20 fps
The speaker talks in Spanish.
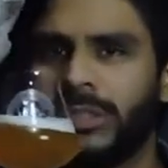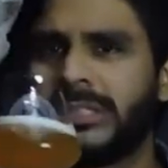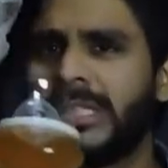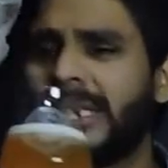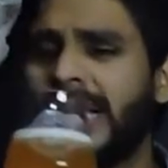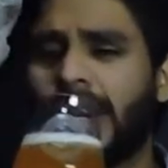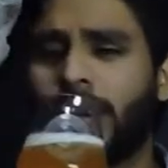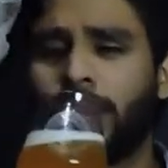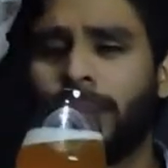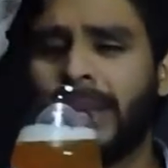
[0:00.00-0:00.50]
No
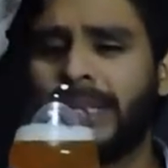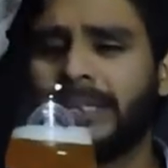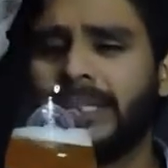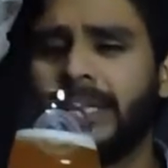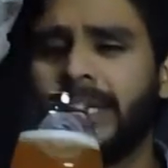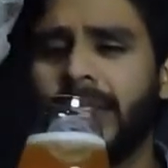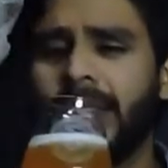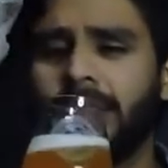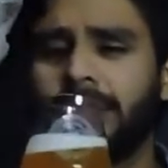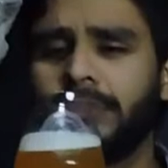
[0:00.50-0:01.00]
es tan
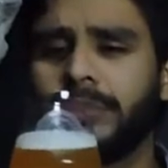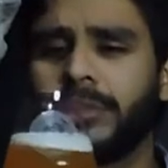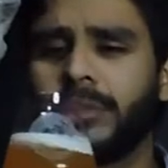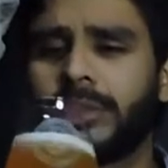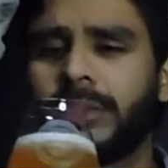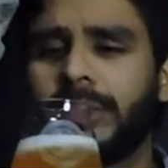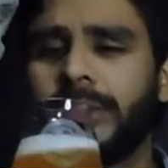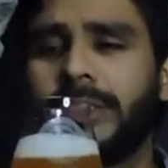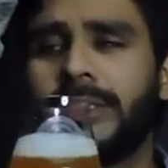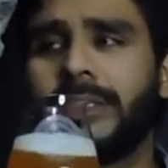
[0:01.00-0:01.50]
aromática,
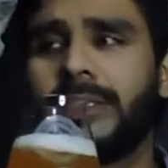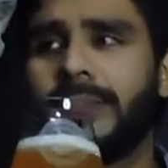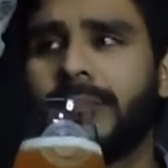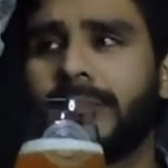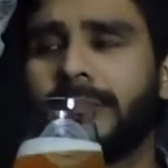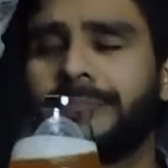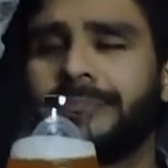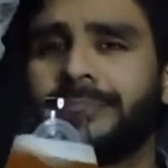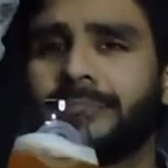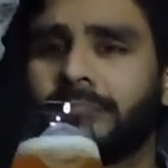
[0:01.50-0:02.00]
o
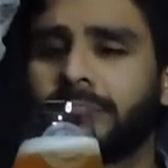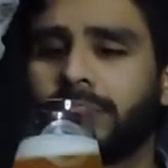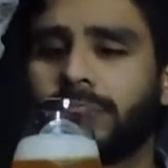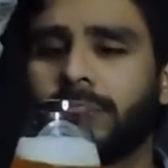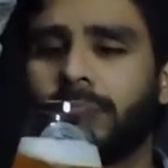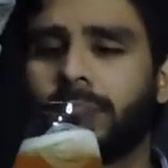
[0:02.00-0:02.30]
sea,